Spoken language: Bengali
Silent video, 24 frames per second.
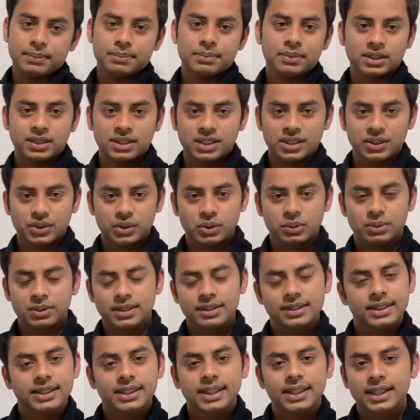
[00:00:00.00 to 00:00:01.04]
আপনাদের
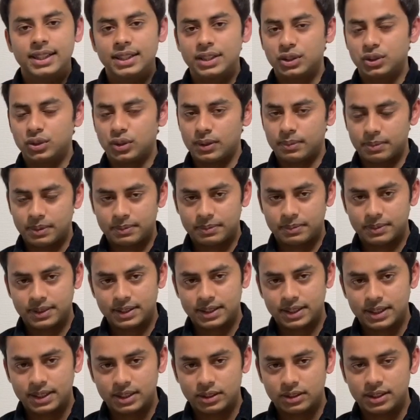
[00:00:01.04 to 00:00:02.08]
ইউনিভার্সিটি থেকে জব
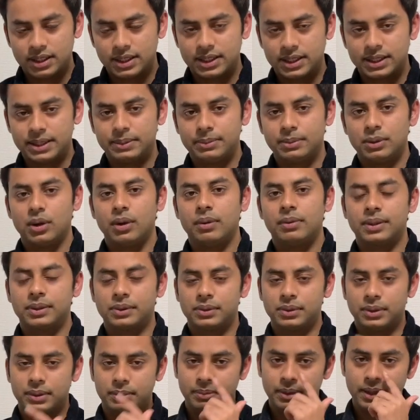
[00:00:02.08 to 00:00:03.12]
আপনাদের দিয়ে দিবে অফার
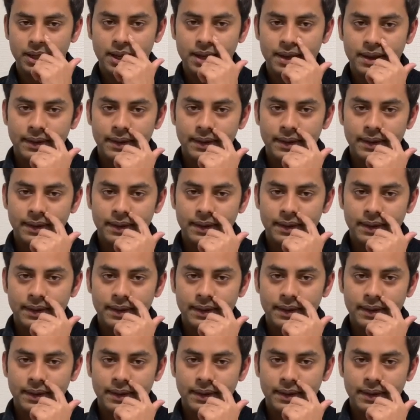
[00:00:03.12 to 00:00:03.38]
করবে